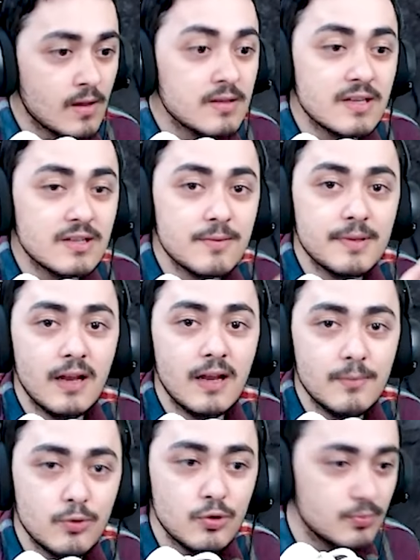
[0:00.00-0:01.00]
Sadece bir
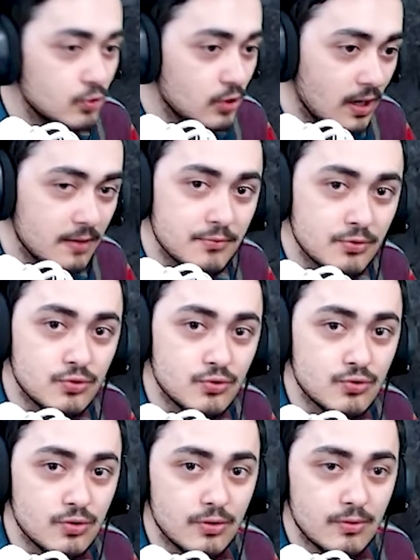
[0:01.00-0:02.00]
tane mi müteahhit mi
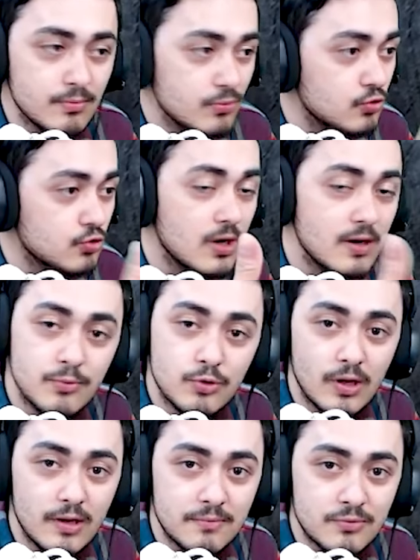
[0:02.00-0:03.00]
suçlu? Üç tane
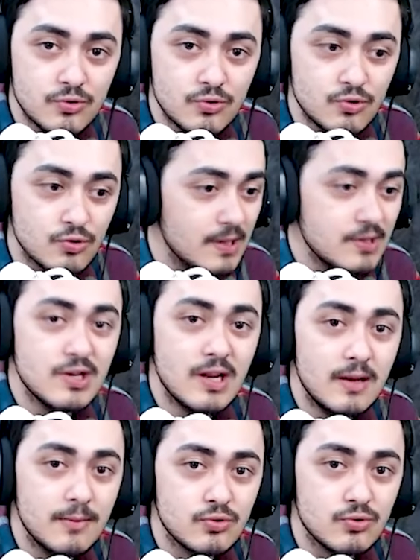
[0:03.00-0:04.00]
müteahhit mi suçlu? Beş
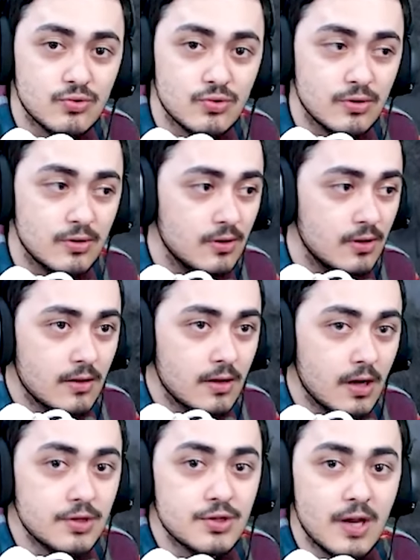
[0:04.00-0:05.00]
tane mi suçlu?
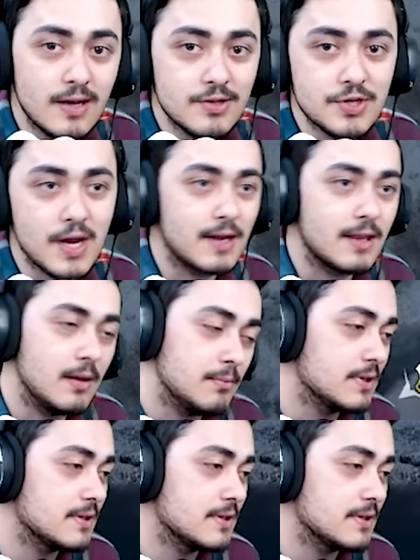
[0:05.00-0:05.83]
Kaç tane şehirden